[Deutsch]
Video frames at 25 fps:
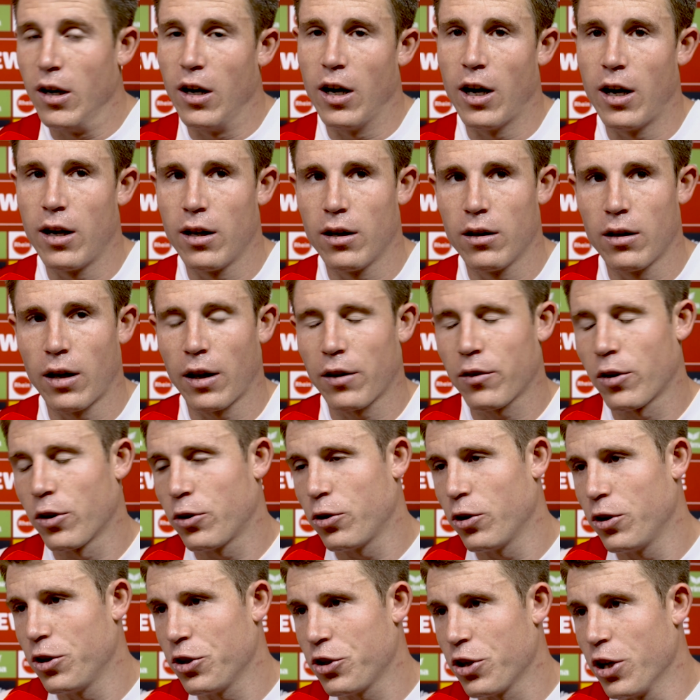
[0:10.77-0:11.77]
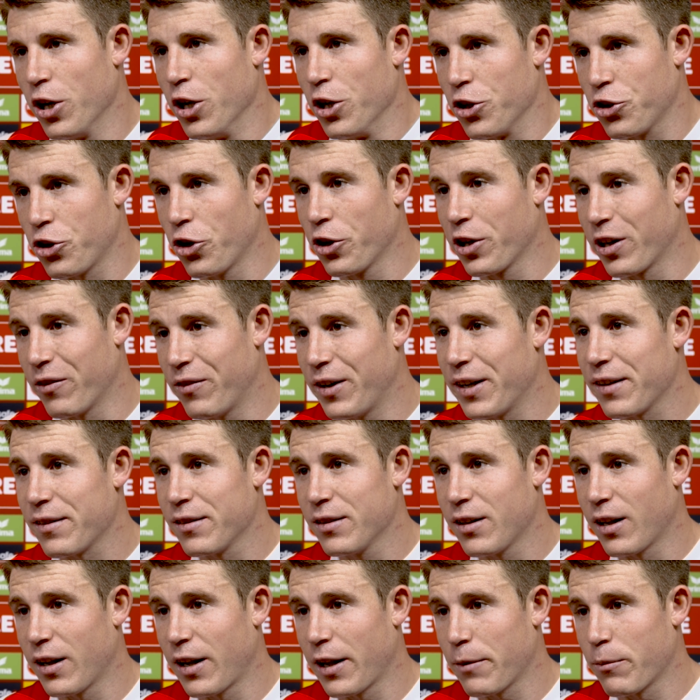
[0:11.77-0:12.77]
Und ähm, das ist natürlich schön
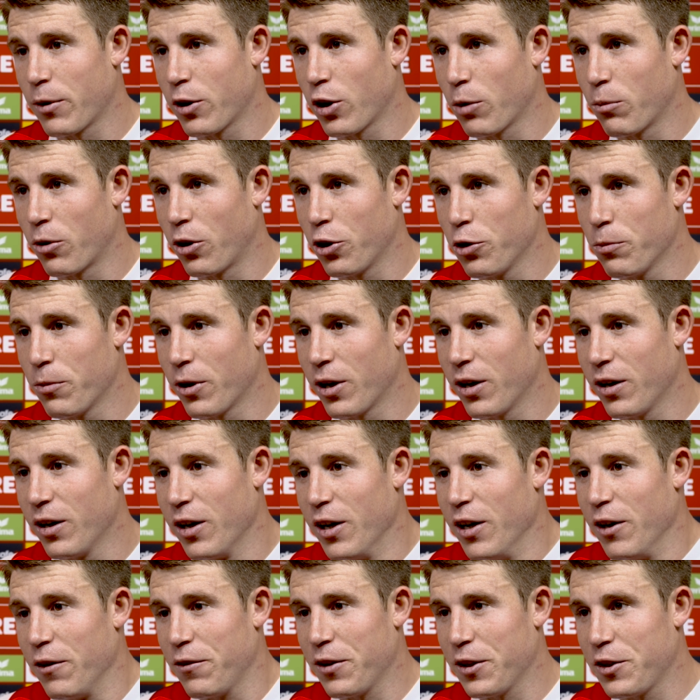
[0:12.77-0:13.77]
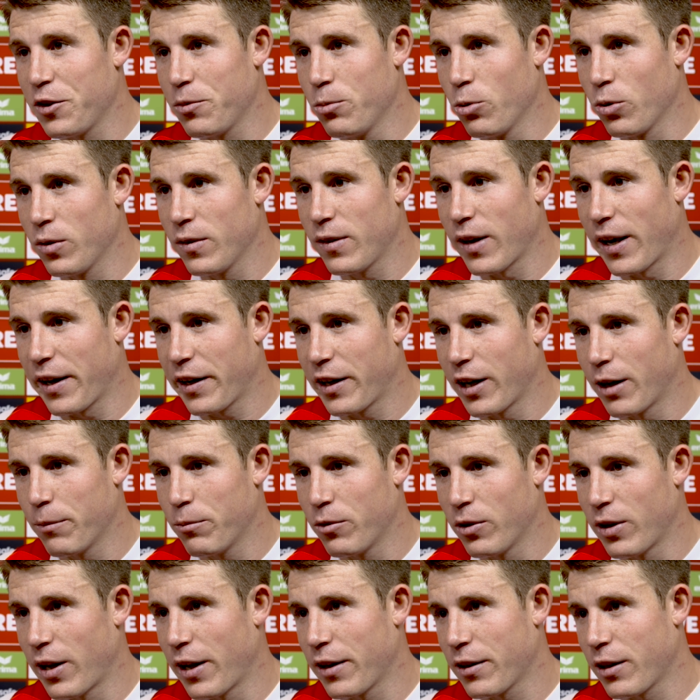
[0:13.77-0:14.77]
gewesen. Dann hätten wir nochmal über 40 Minuten Zeit
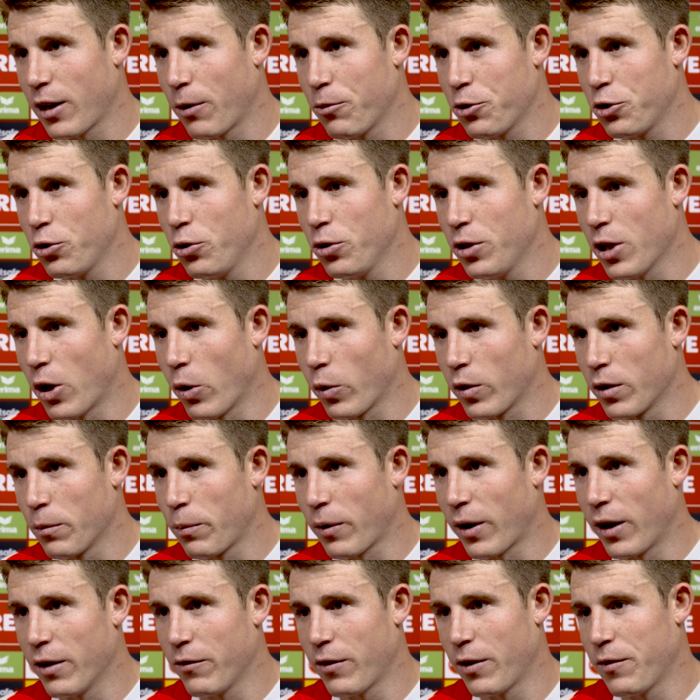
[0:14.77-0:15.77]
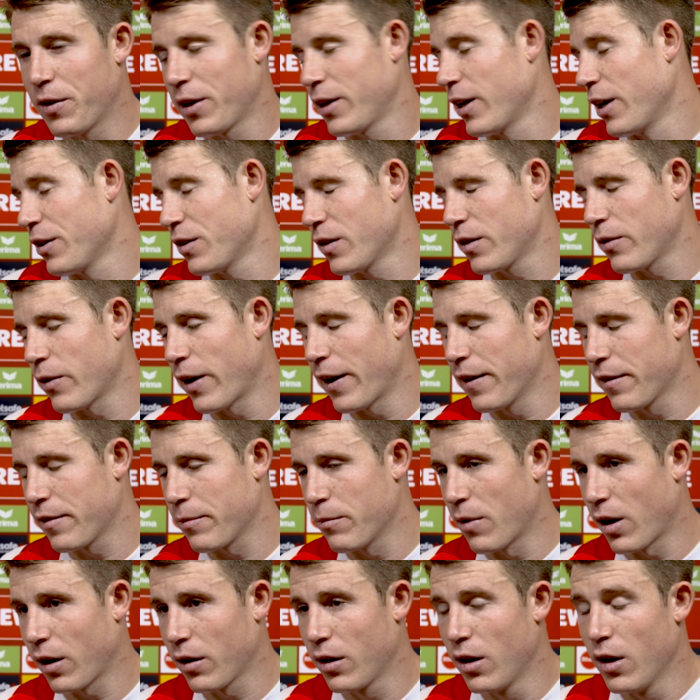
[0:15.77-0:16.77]
gehabt und dann hätte, glaube ich, die Hütte auch gebrannt, wenn wir gleich das
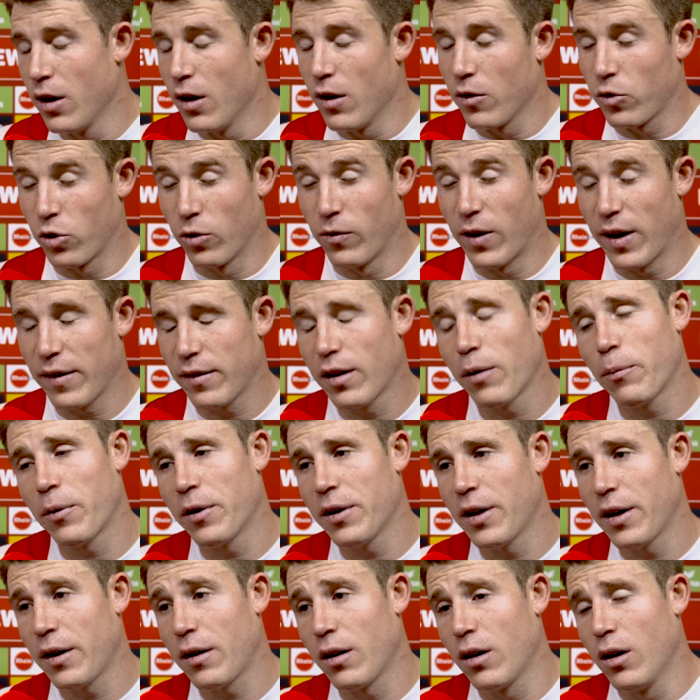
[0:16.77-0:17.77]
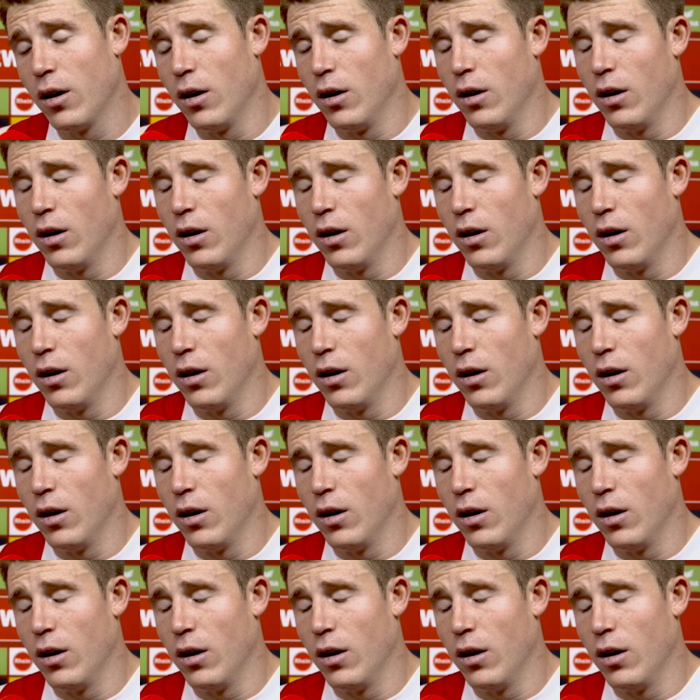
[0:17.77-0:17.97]
2-1 machen. So war es aber nicht.